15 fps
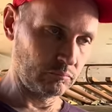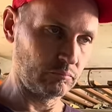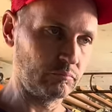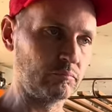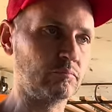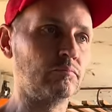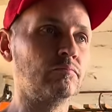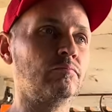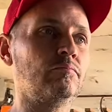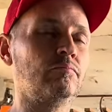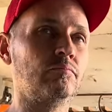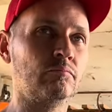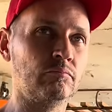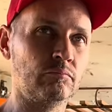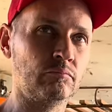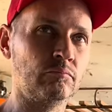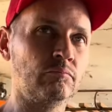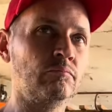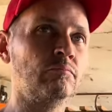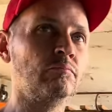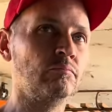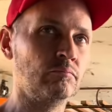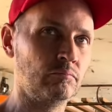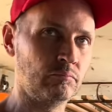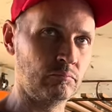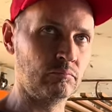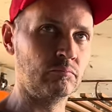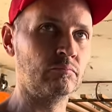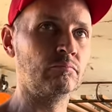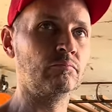las placas, las
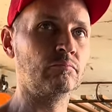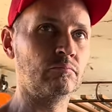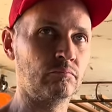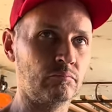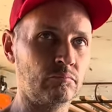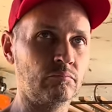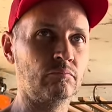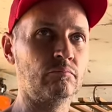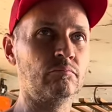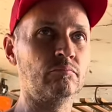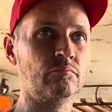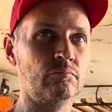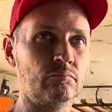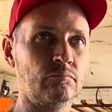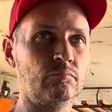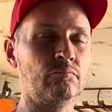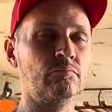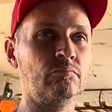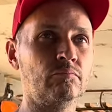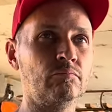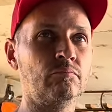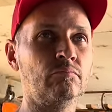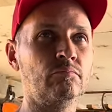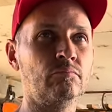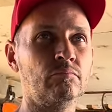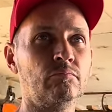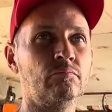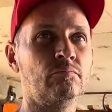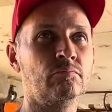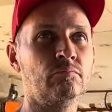tenencias. Entonces, una persona común como
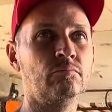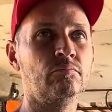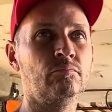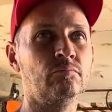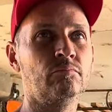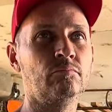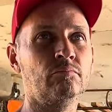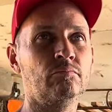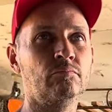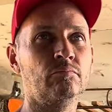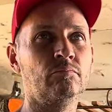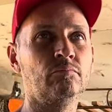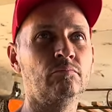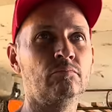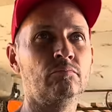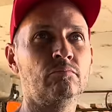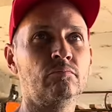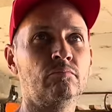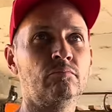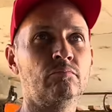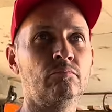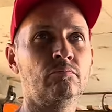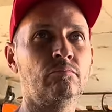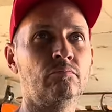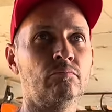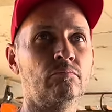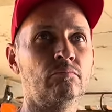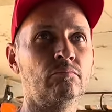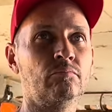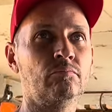nosotros, sí es una mala inversión.
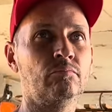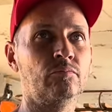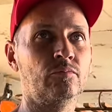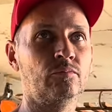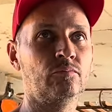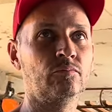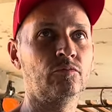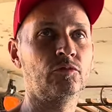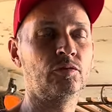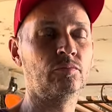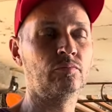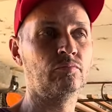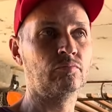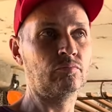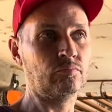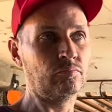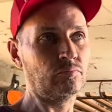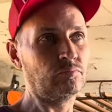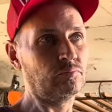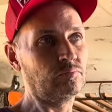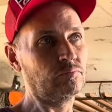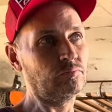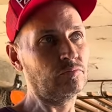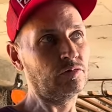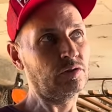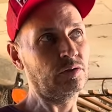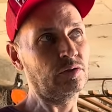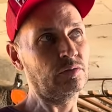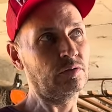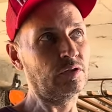Es un mal negocio,
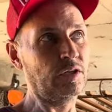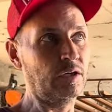pienso yo.